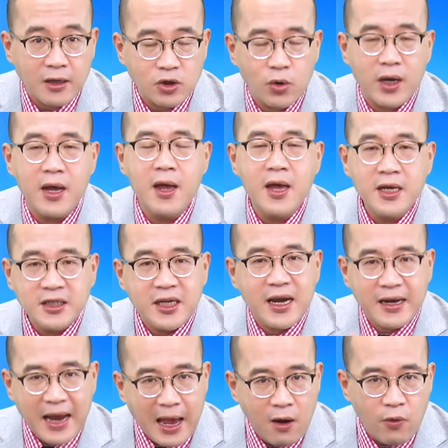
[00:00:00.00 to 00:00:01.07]
所以现
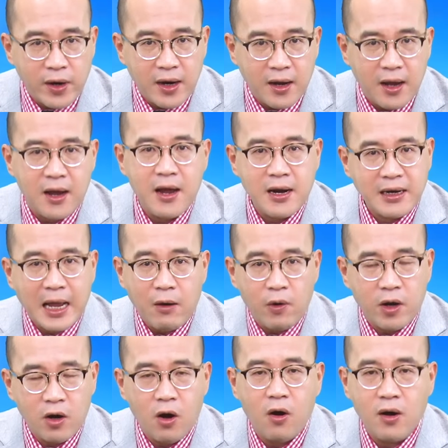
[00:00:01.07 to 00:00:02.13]
在拉回了，拉
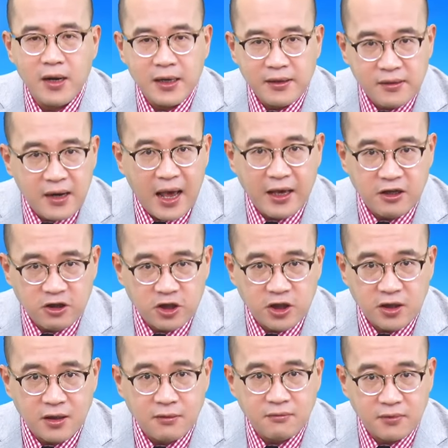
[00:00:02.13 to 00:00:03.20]
回后耐
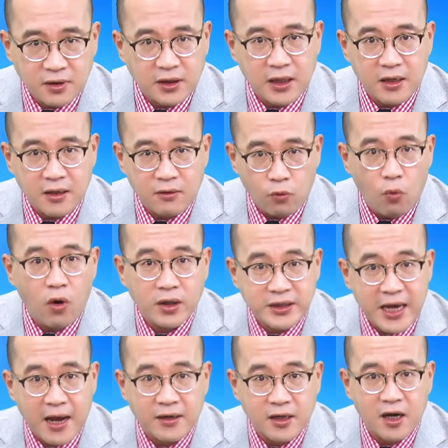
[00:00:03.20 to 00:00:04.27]
心等我
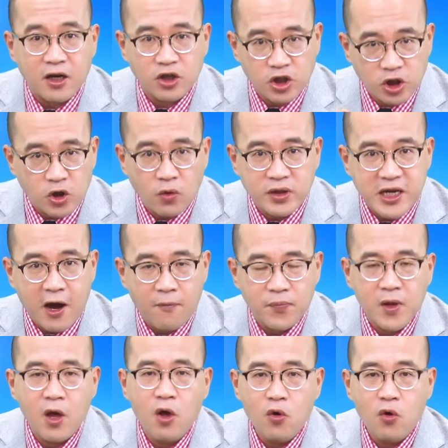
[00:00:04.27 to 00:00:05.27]
讲的收脚。